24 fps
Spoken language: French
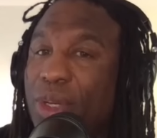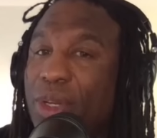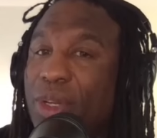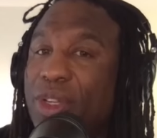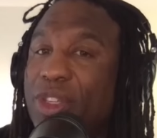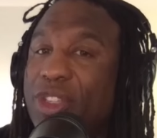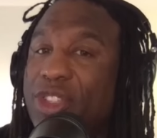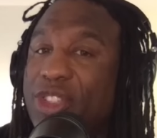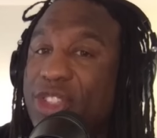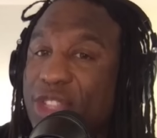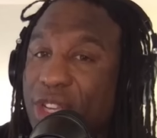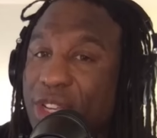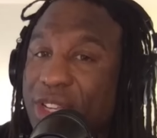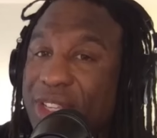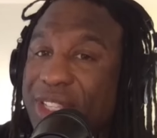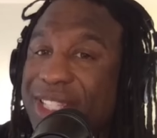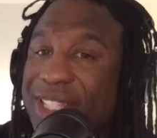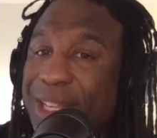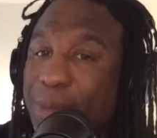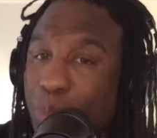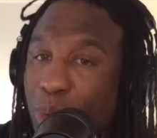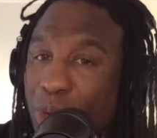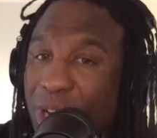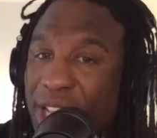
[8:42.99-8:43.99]
ça, c'est
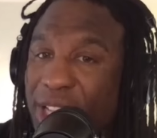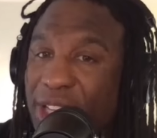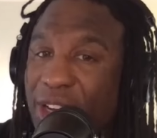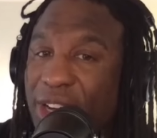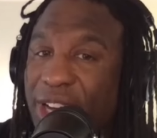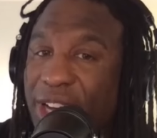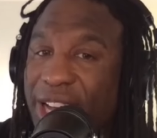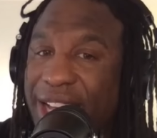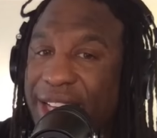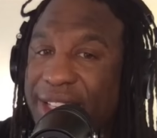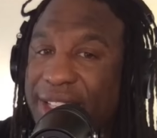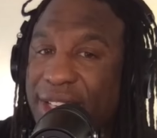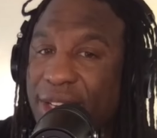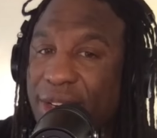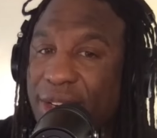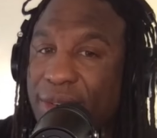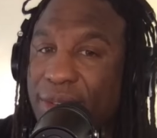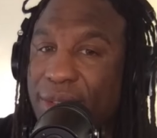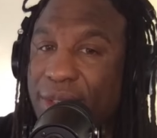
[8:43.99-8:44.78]
point d'interrogation.